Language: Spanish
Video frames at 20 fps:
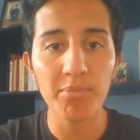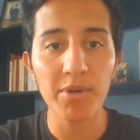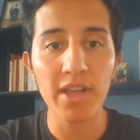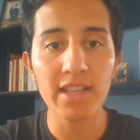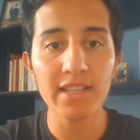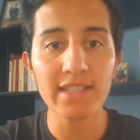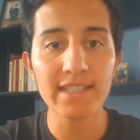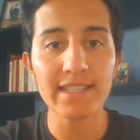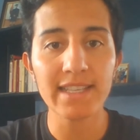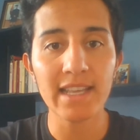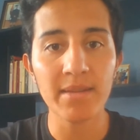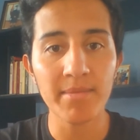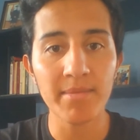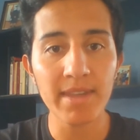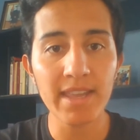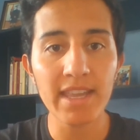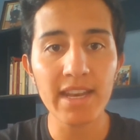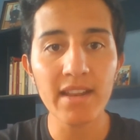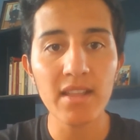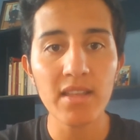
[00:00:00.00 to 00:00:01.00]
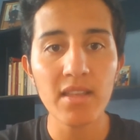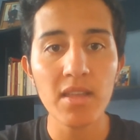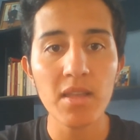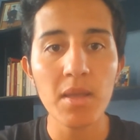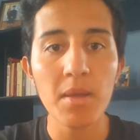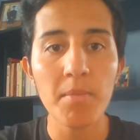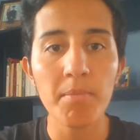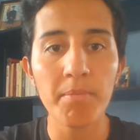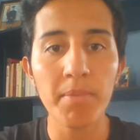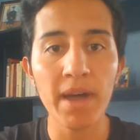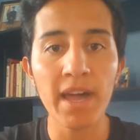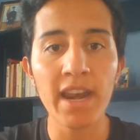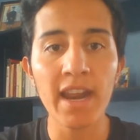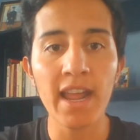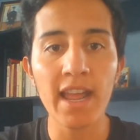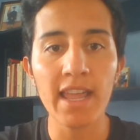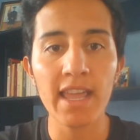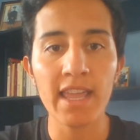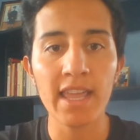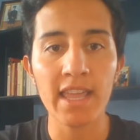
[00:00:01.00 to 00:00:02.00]
puedan servir
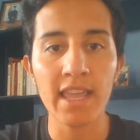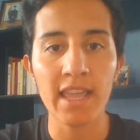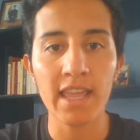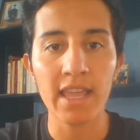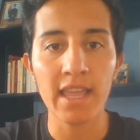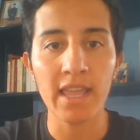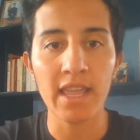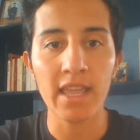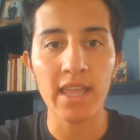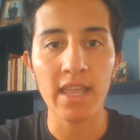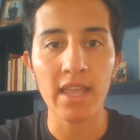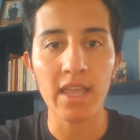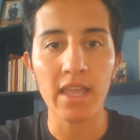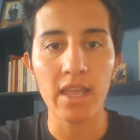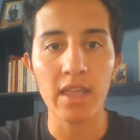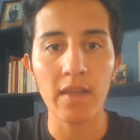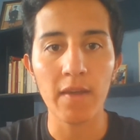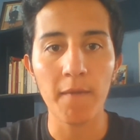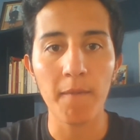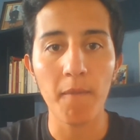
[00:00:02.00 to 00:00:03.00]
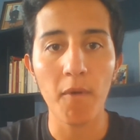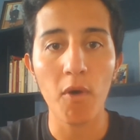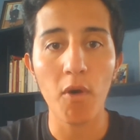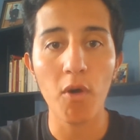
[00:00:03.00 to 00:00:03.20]
para eh,